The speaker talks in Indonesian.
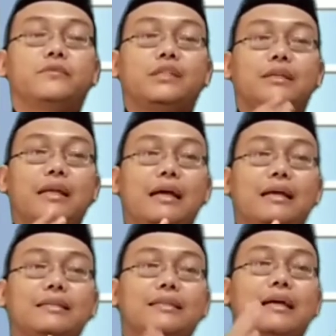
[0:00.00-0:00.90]

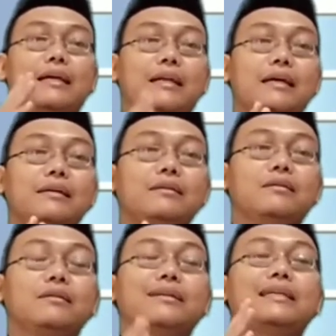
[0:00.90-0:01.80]
nah
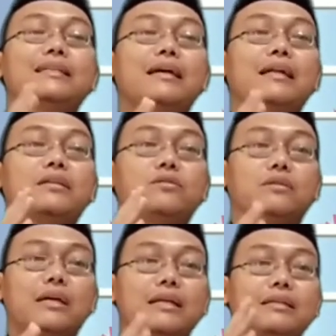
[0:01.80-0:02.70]
sekarang kita
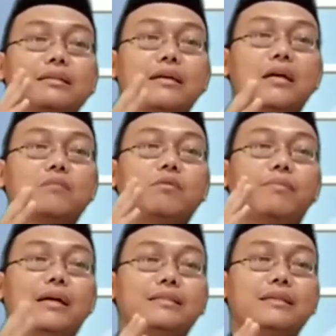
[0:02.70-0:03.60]
lanjutkan dengan
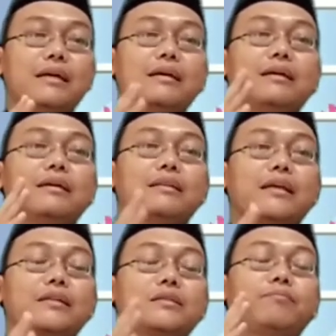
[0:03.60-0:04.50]
membaca
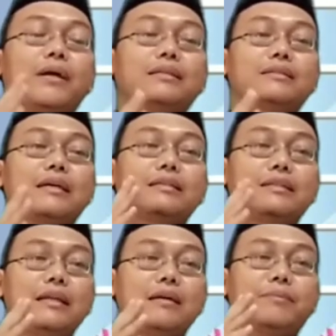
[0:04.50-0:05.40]
teks
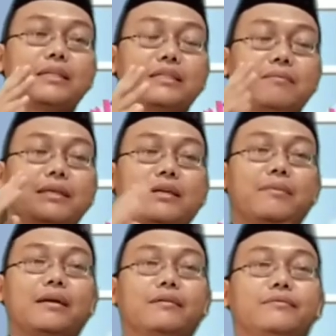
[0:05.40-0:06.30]
Pancasila
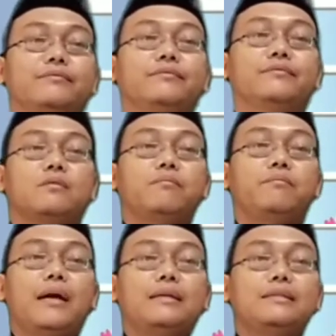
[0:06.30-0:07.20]
bersama-sama
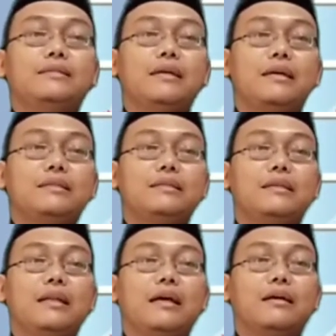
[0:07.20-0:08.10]

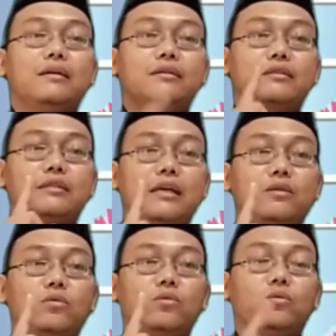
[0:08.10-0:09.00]
Pancasila
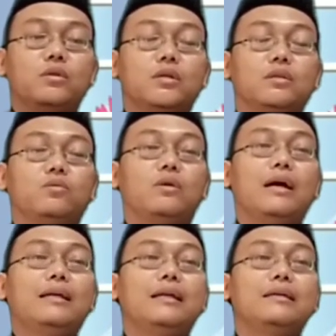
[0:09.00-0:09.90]
1
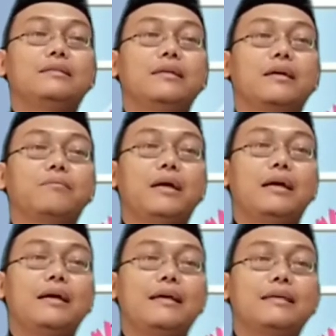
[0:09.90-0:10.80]
ketuhanan yang
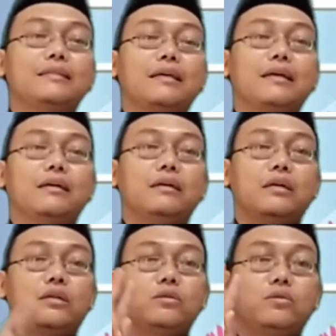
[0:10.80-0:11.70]
maha esa
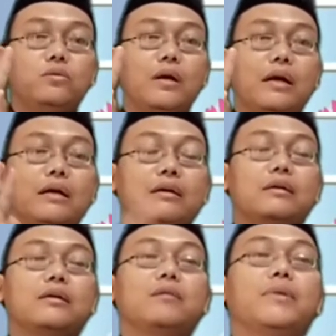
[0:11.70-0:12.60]

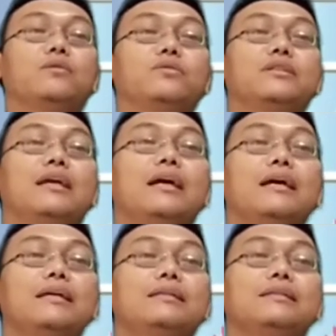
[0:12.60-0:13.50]
2
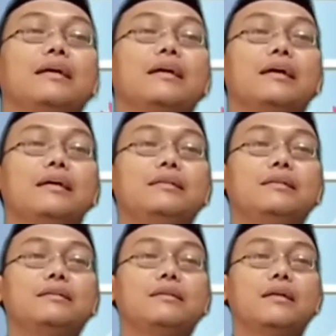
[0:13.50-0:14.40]
kemanusiaan yang
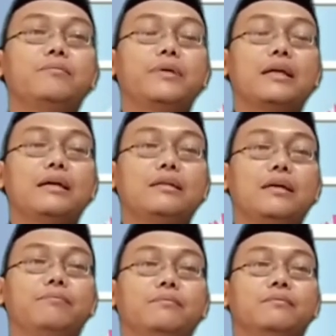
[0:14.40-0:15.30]
adil dan
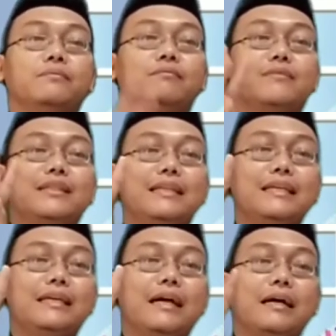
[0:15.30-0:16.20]
beradab
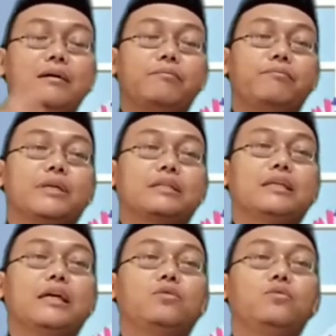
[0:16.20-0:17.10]
Tiga,
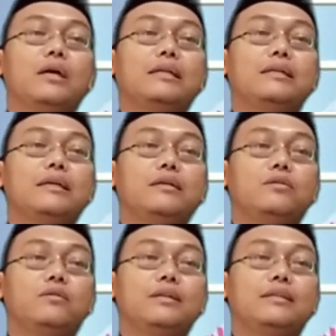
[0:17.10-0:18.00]
persatuan
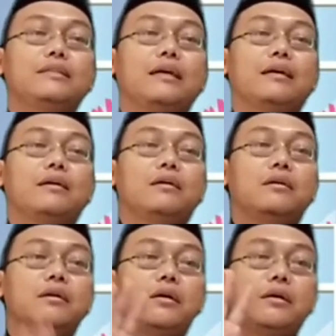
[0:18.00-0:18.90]
Indonesia
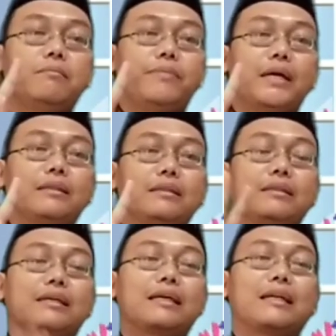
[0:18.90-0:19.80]

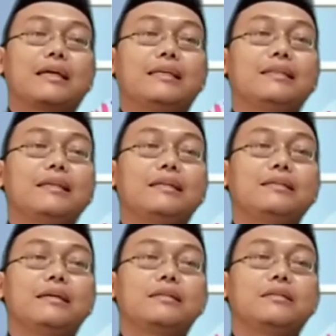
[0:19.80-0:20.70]
Empat, kerakyatan
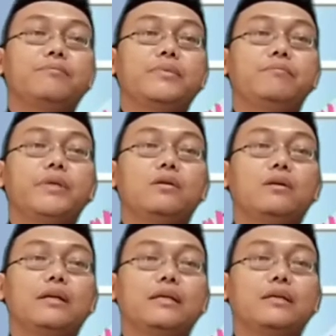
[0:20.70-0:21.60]
yang dipimpin
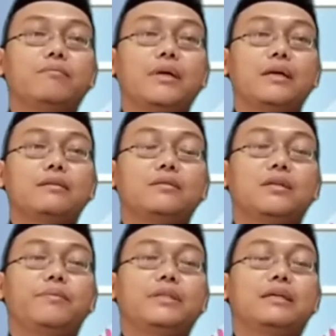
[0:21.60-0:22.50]
oleh hikmat,
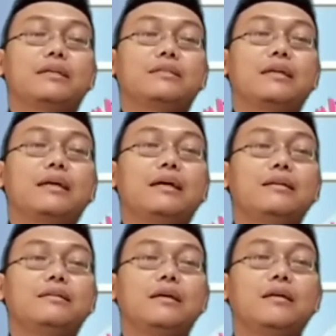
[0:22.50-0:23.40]

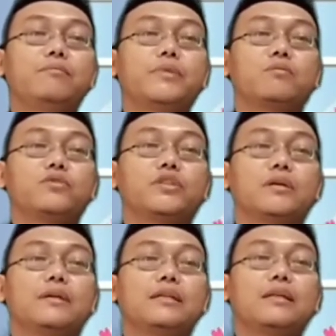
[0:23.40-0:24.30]
kebijaksanaan dalam
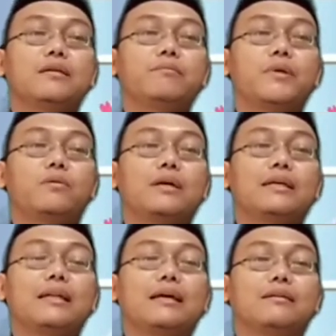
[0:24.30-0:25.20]
permusyawaratan
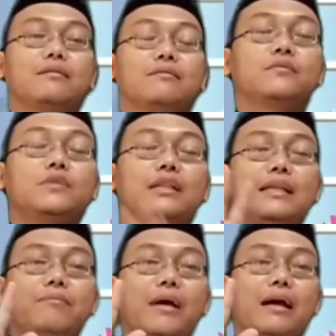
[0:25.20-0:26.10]
perwakilan
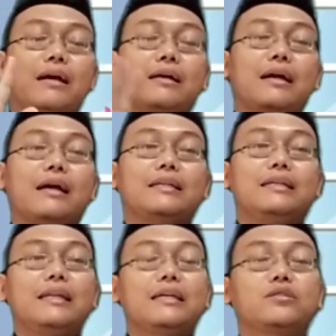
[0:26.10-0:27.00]
Lima,
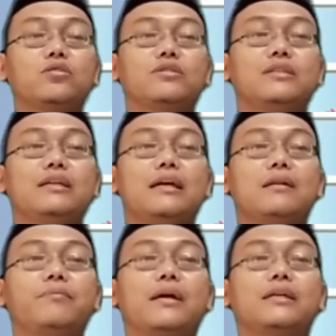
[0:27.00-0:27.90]
keadilan
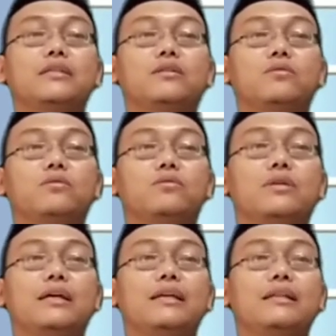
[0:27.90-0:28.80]
sosial bagi seluruh
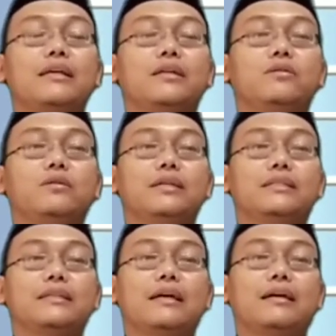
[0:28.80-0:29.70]
rakyat Indonesia